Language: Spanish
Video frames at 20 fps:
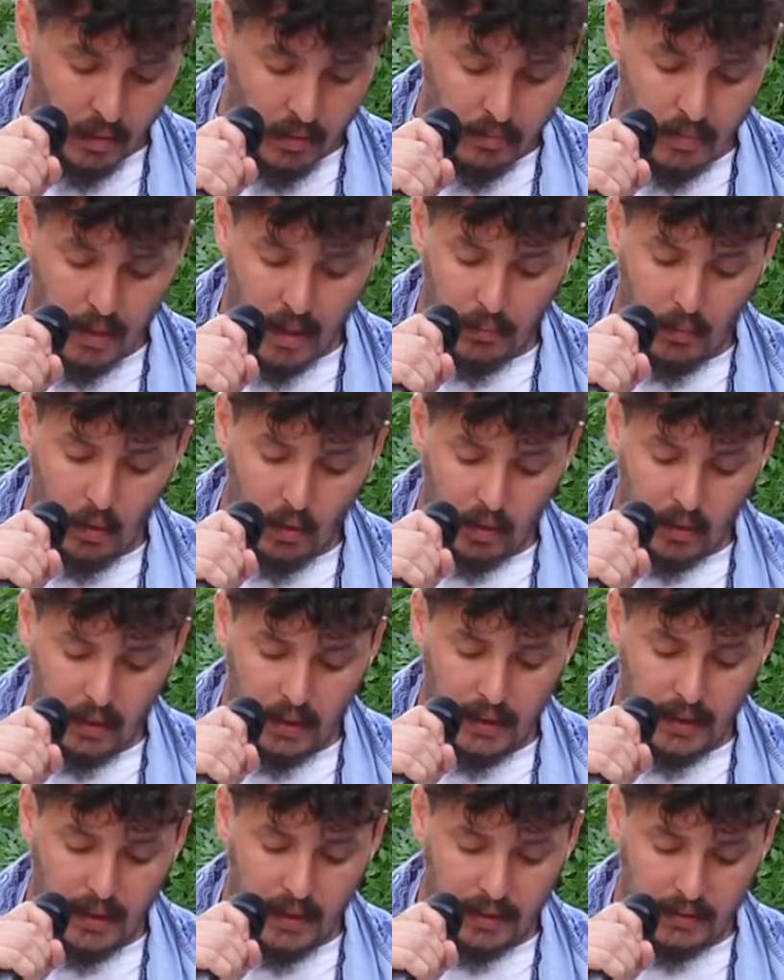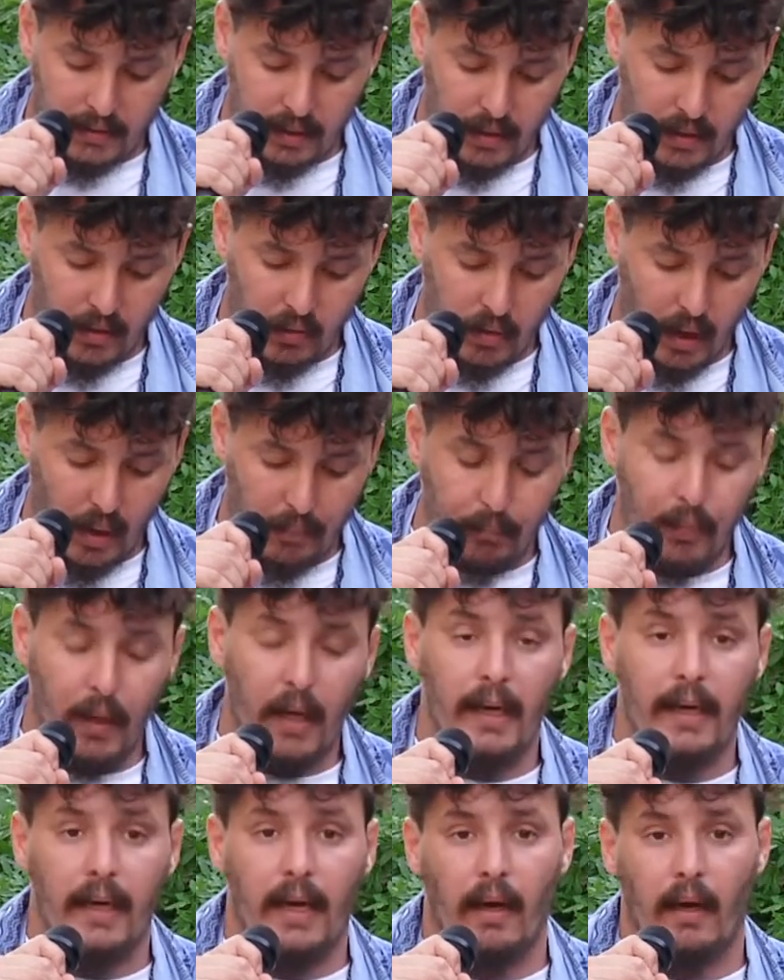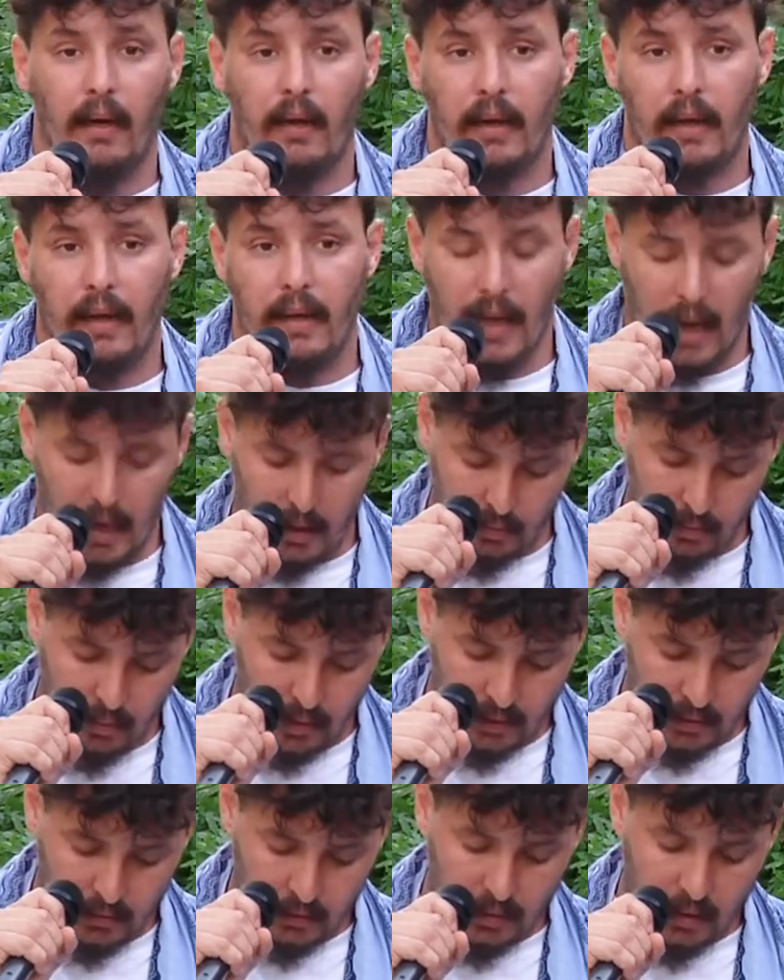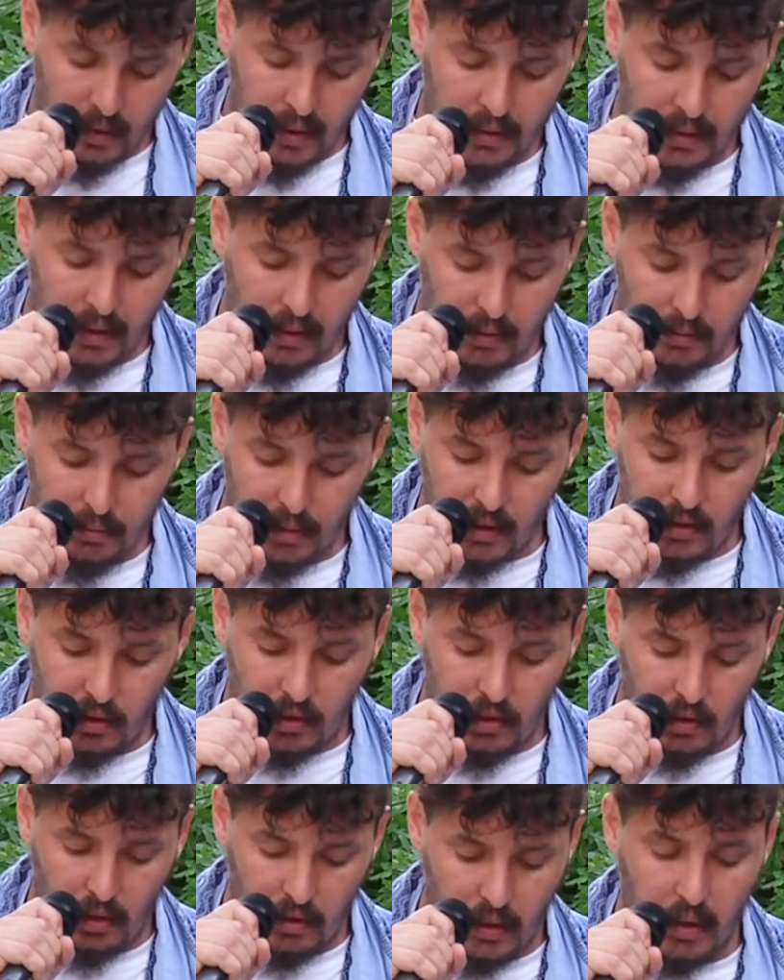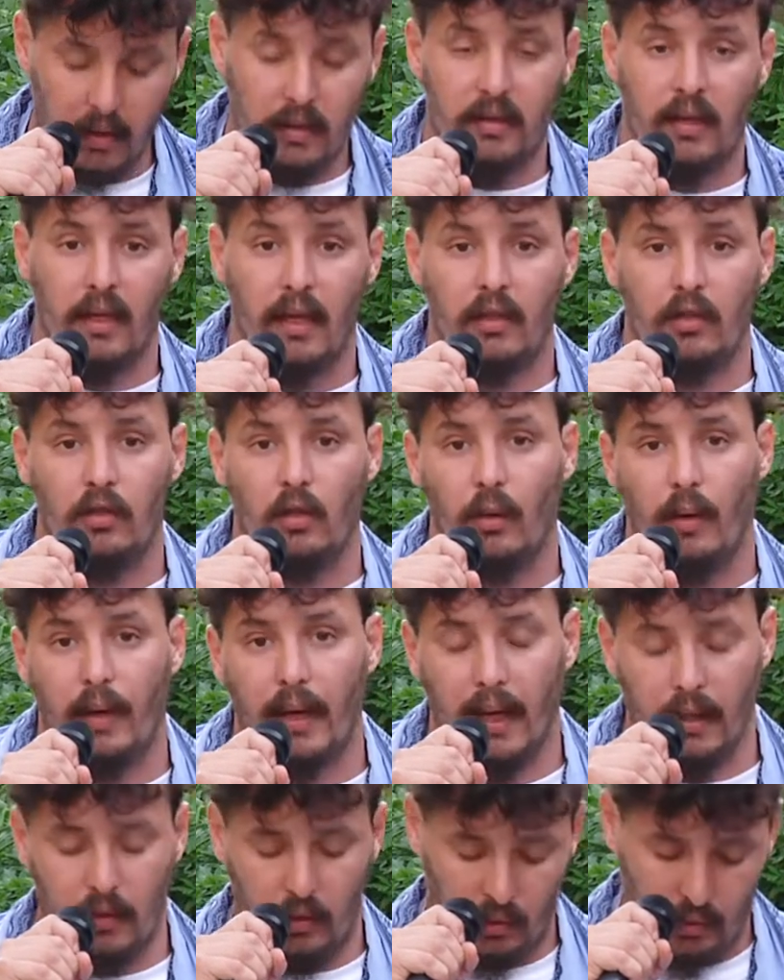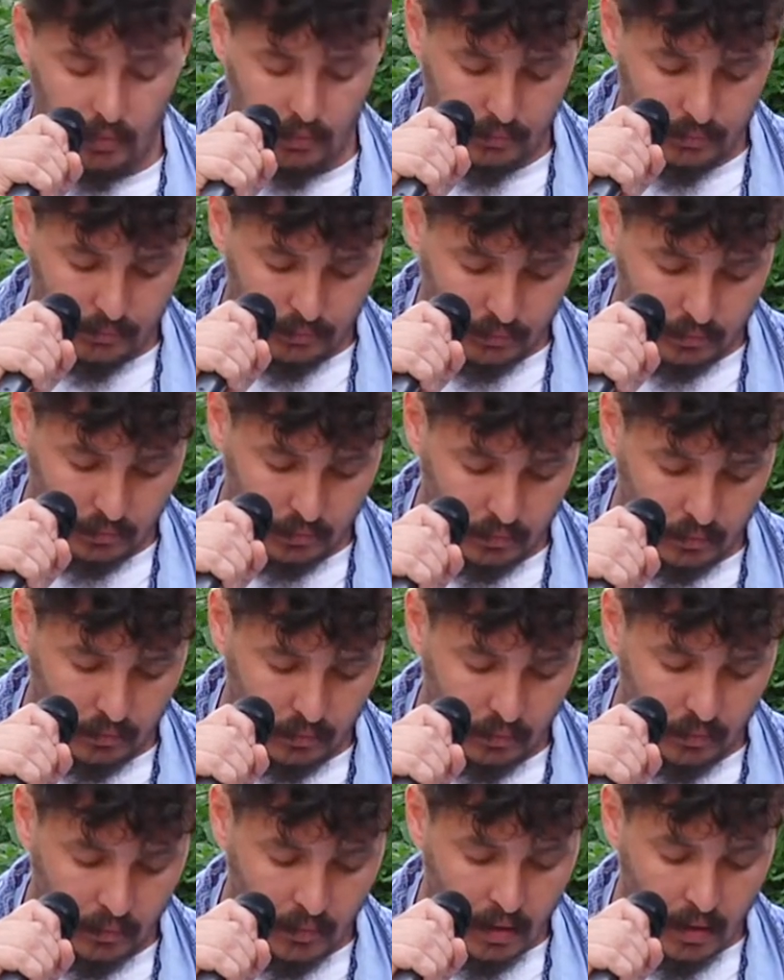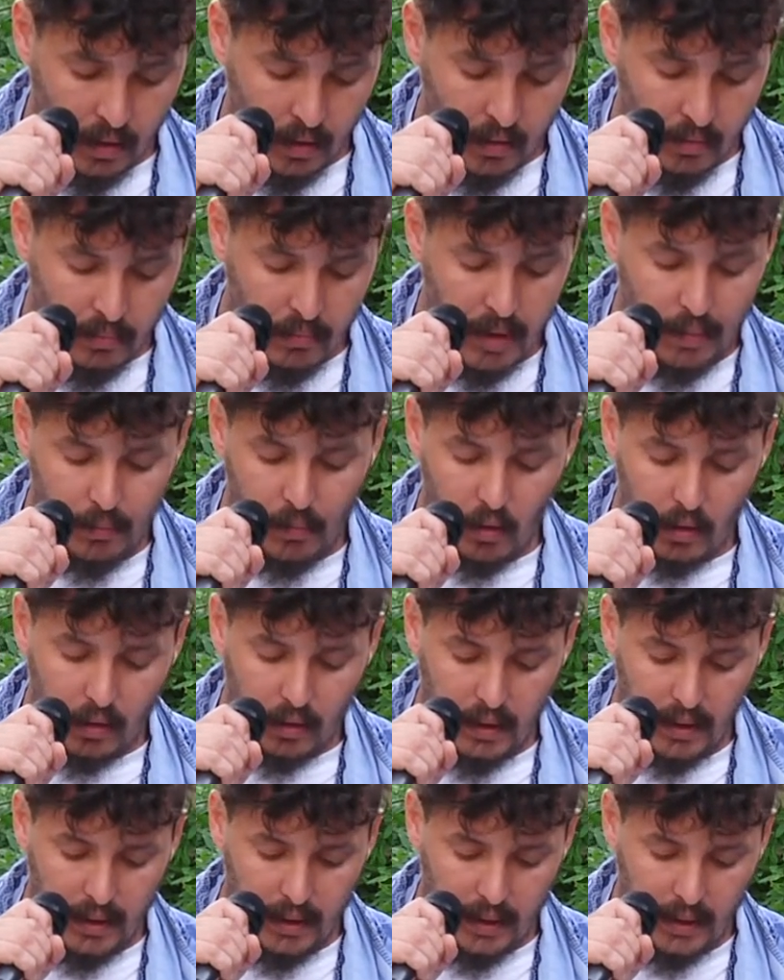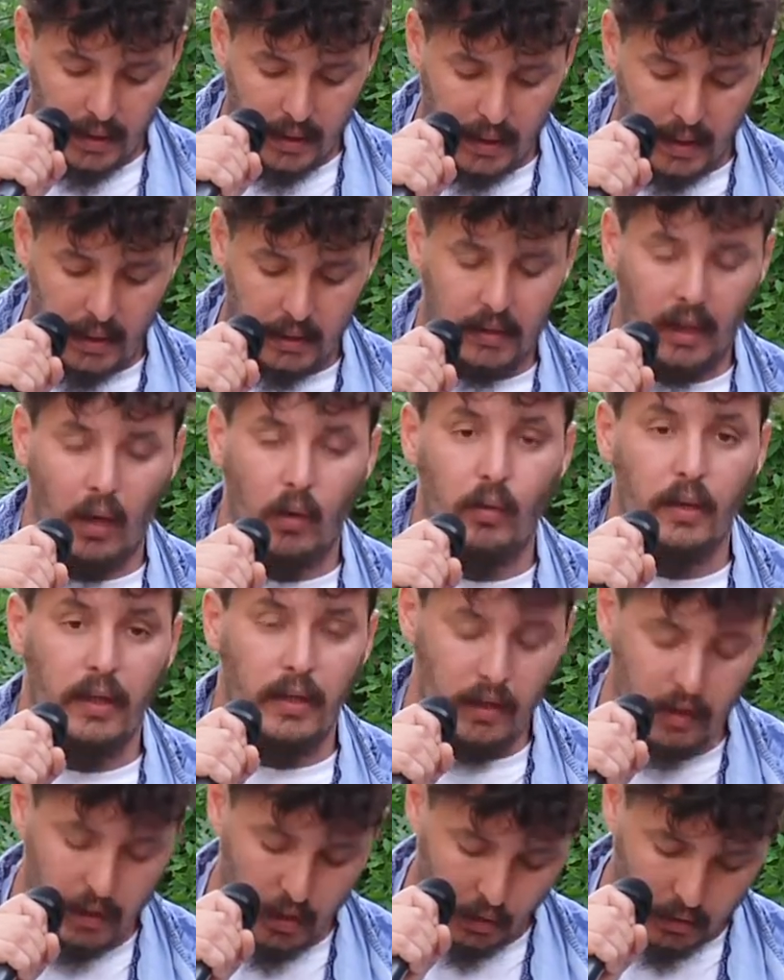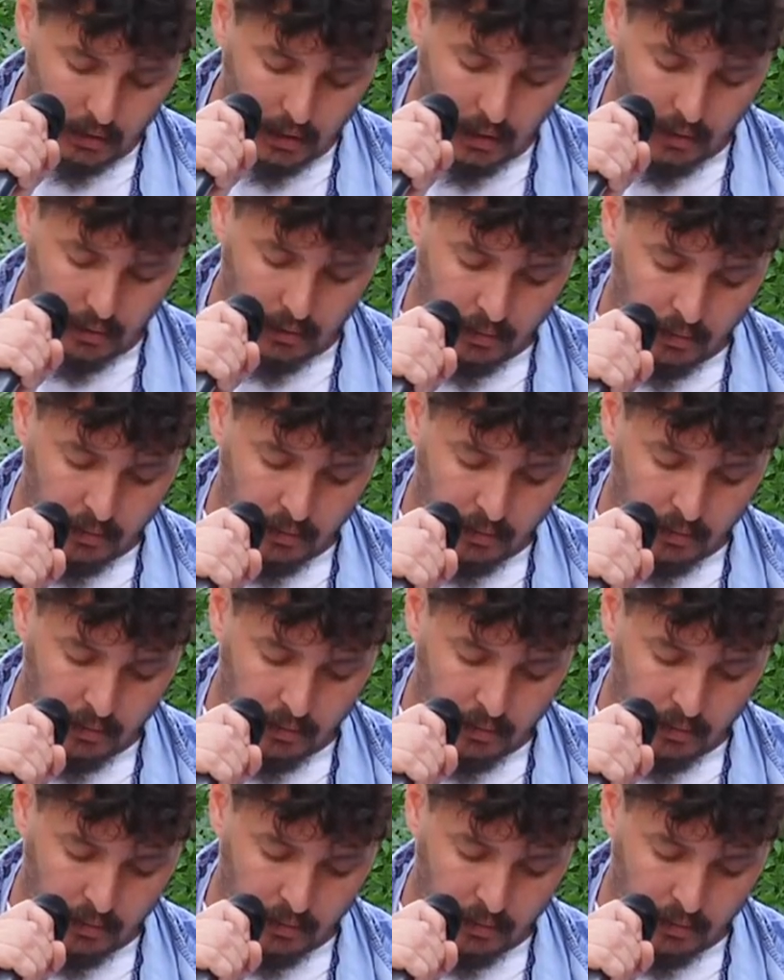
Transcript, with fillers: Mi amor cree que sería una pena quedarme en el vicio y el sexo barato. Mi amor cree que hasta un idiota